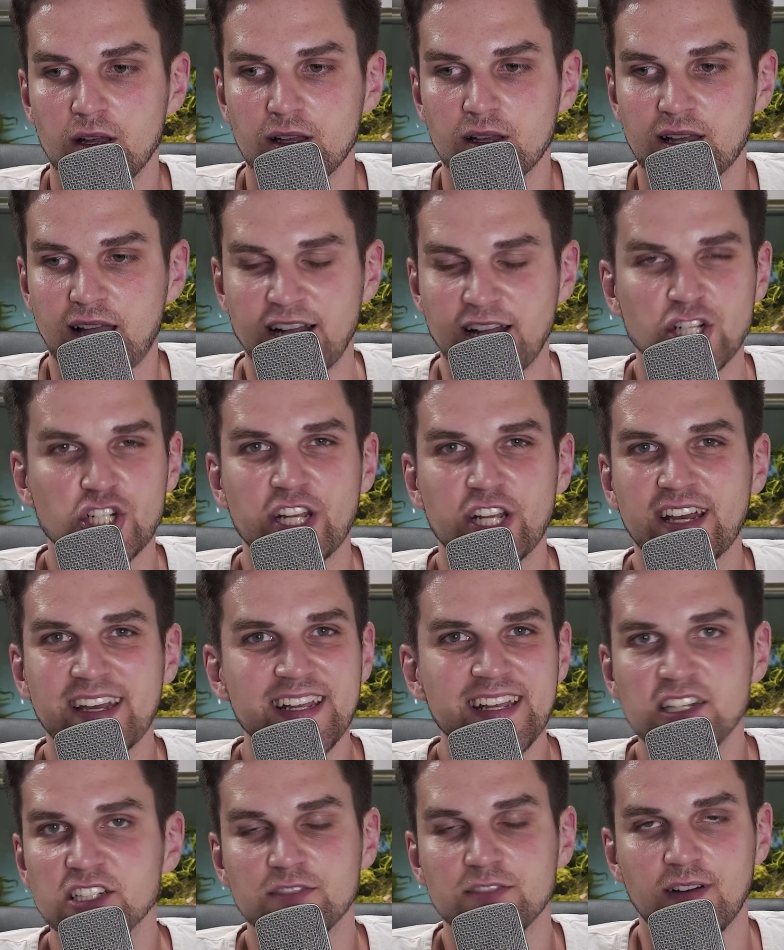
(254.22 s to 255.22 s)
kein
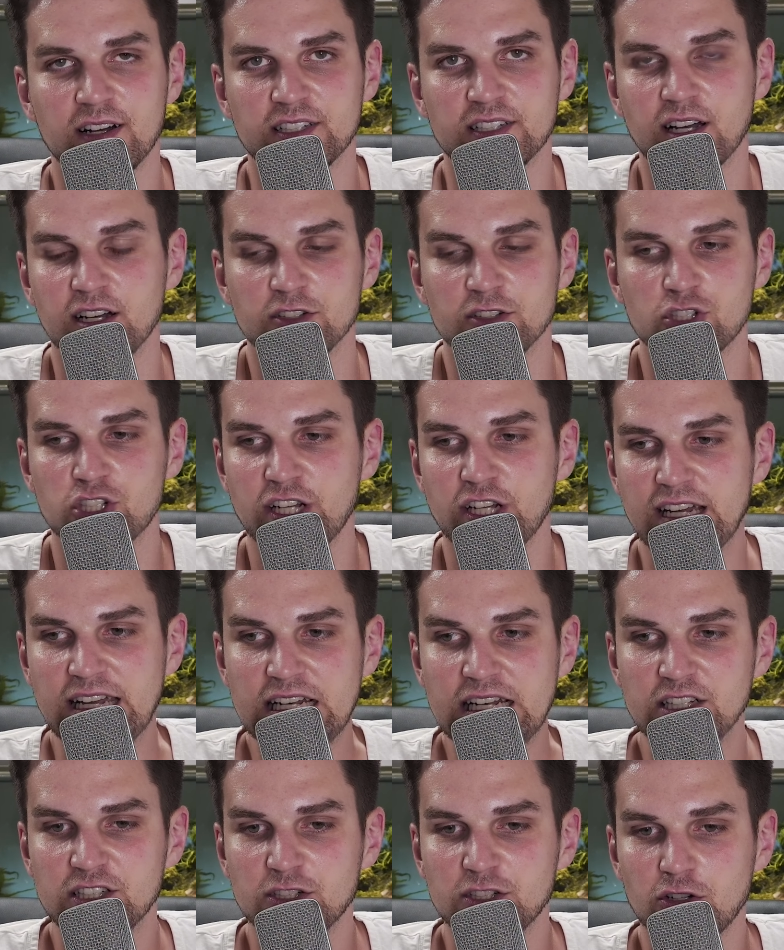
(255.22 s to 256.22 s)
steriles Wasser. Also
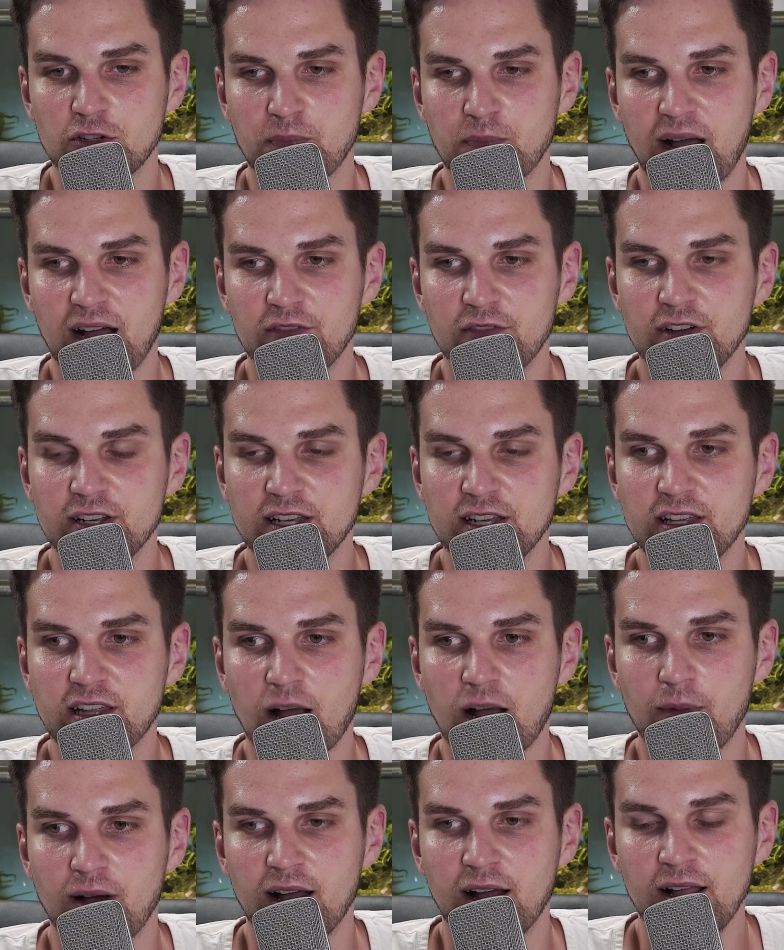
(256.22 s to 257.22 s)
sterile Zucht machen wir nicht,
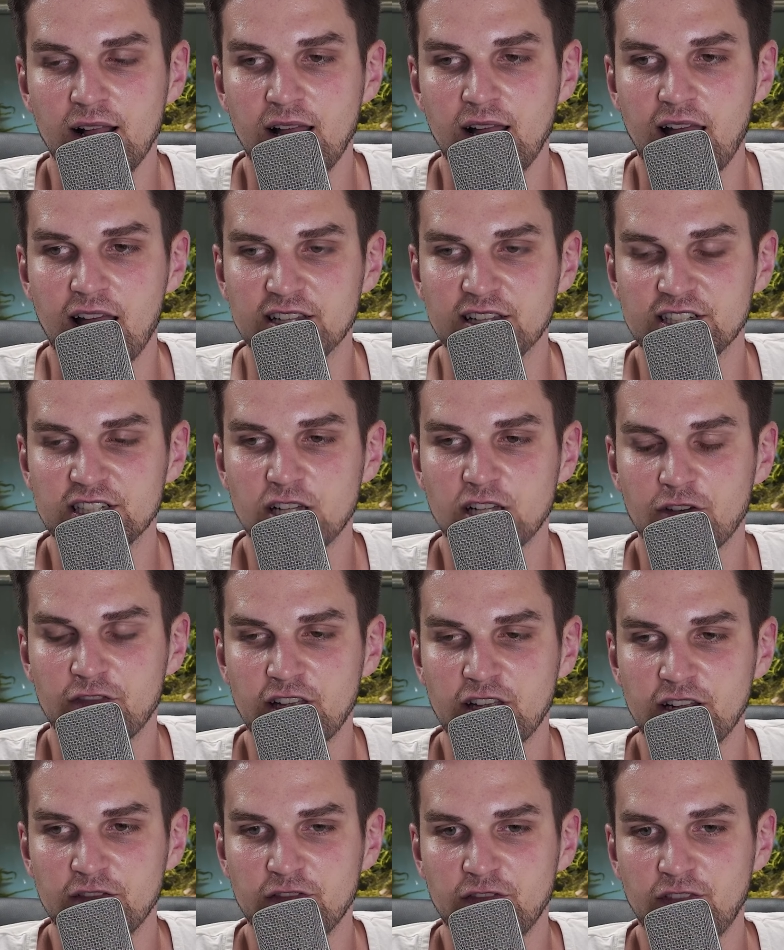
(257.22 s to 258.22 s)
aber es ist auf
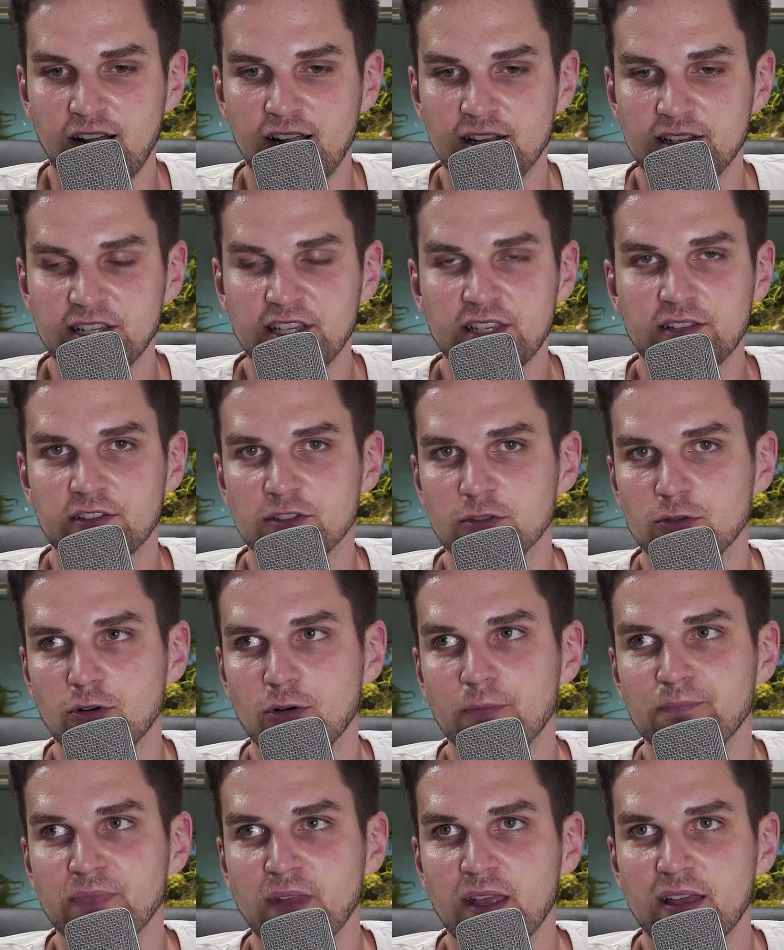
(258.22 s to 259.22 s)
jeden Fall nicht so
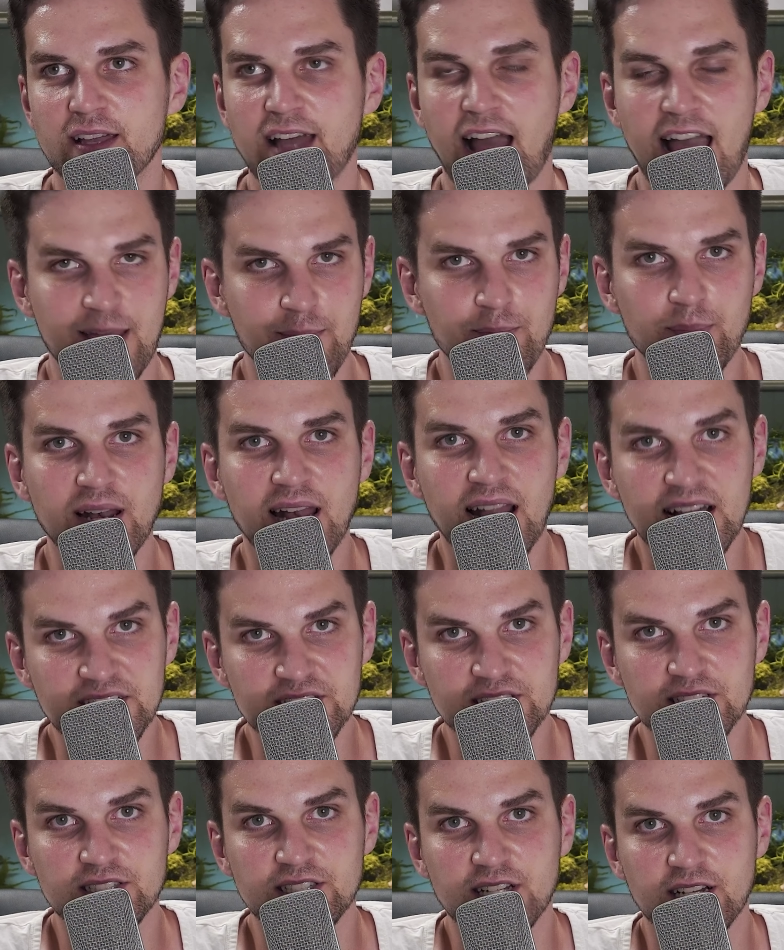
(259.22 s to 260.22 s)

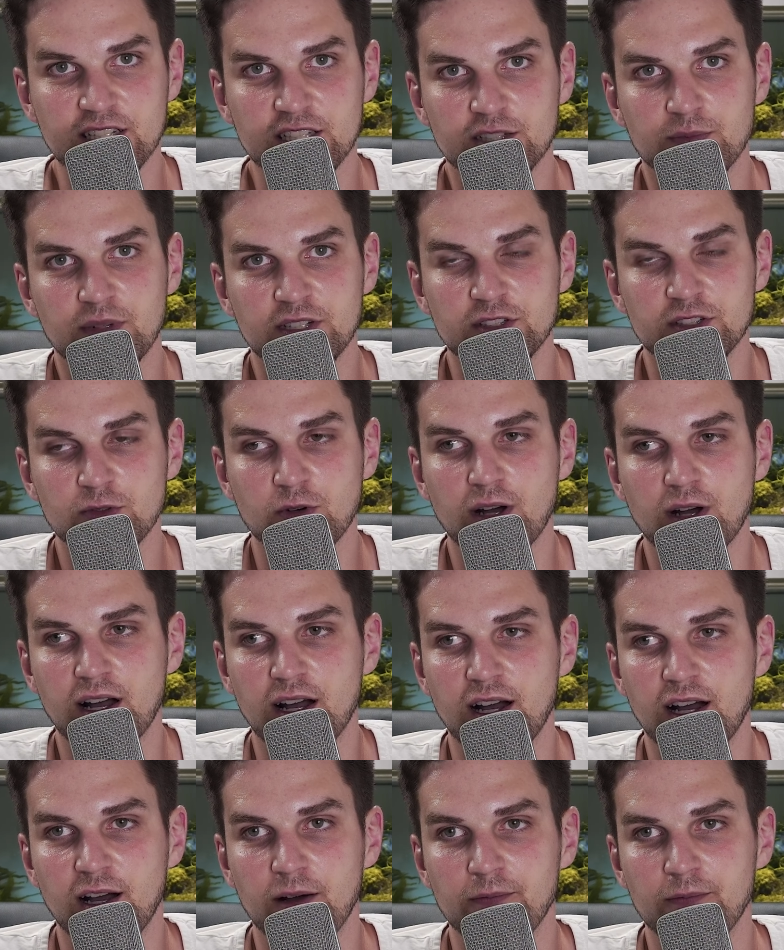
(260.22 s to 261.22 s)
keimbelastet, sag ich mal so,
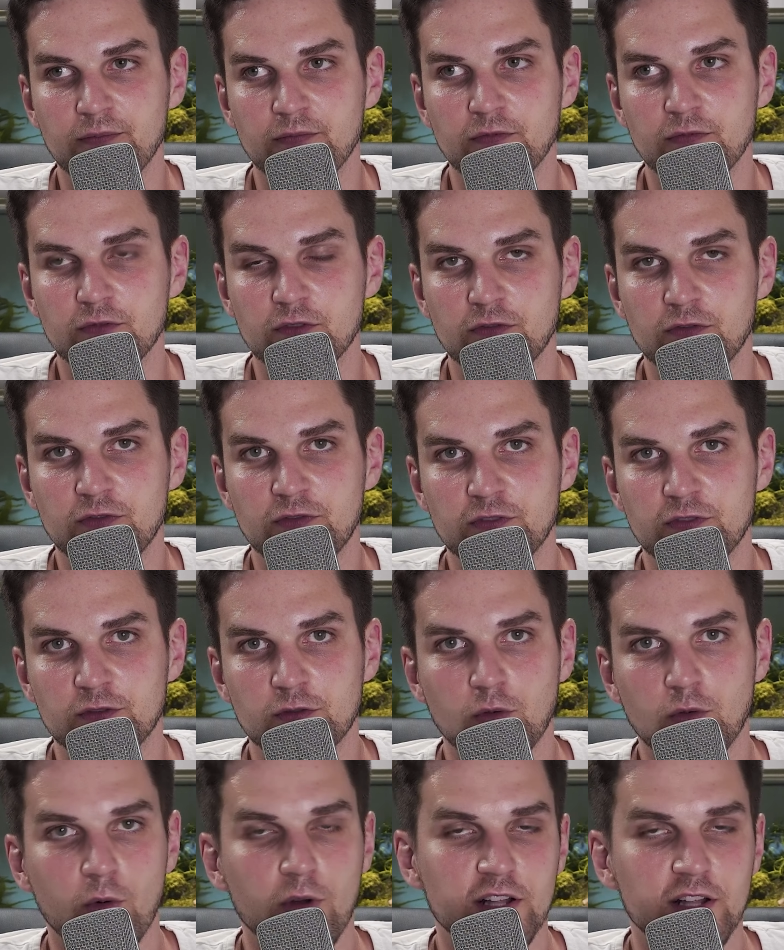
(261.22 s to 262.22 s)
ähm,
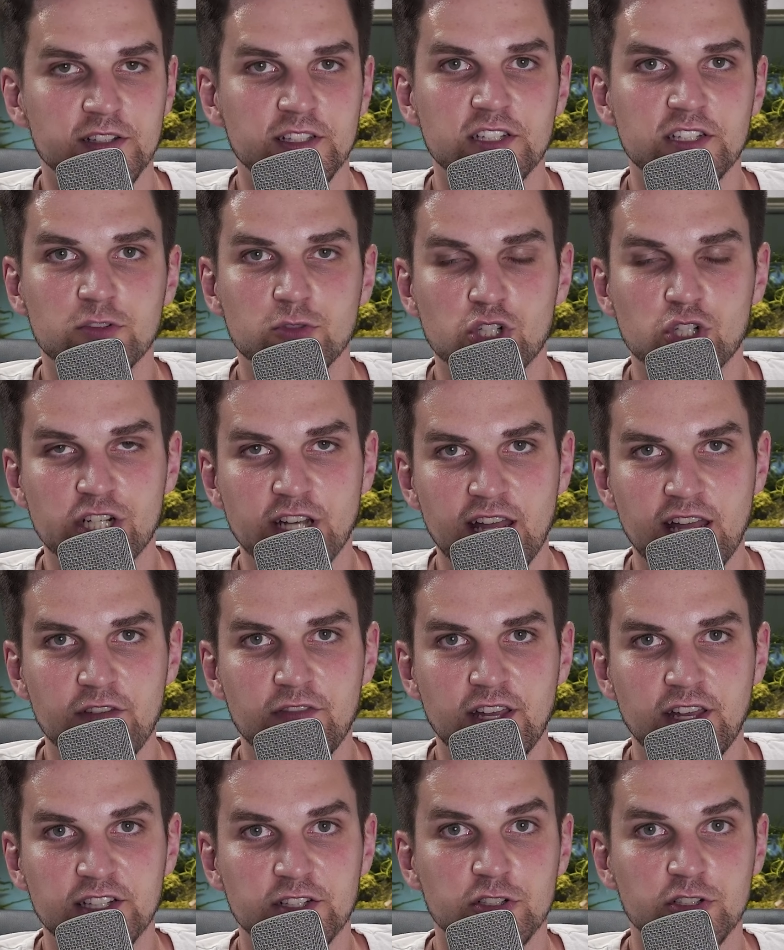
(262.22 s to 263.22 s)
oder nicht so schnell wie
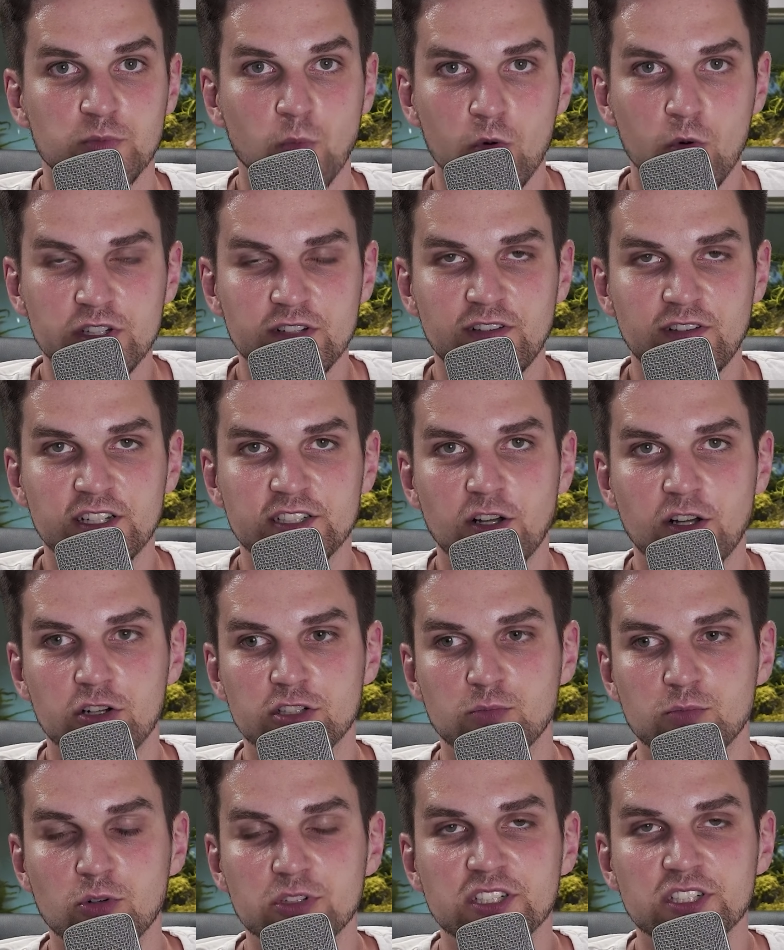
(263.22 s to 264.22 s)
jetzt Osmosewasser.
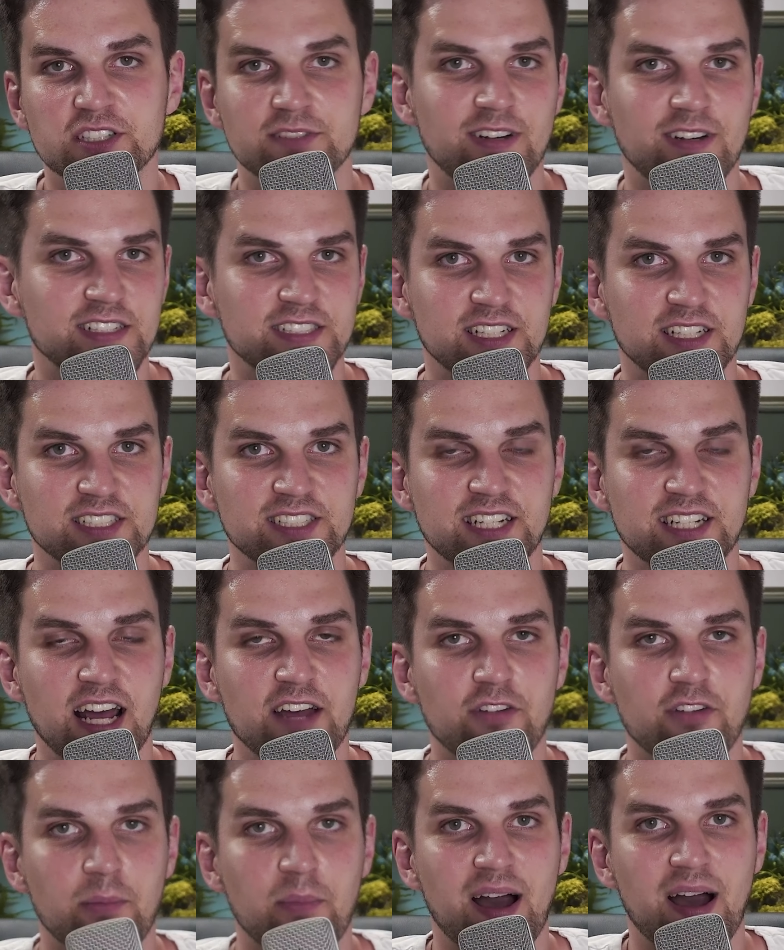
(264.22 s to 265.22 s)
Osmoseswasser ist dann
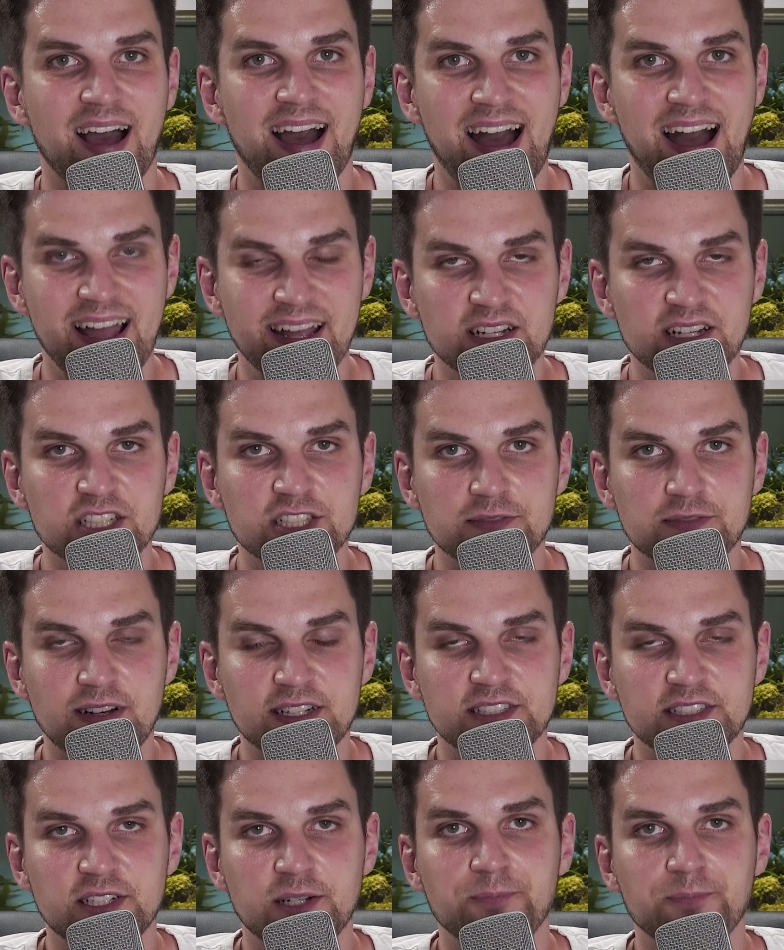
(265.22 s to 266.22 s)
einfach mal reines
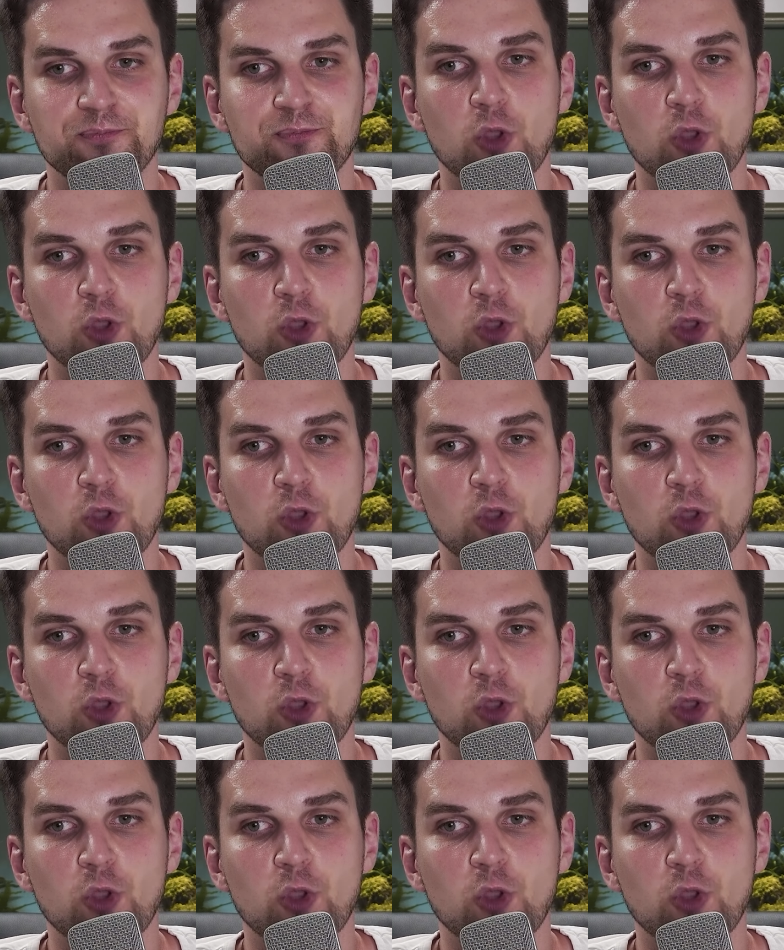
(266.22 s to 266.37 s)
Wasser